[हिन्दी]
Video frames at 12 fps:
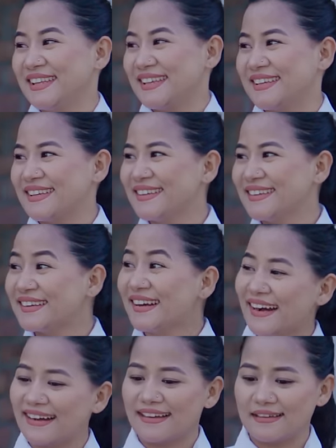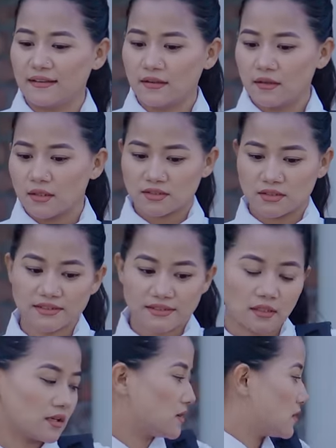देख के चल चल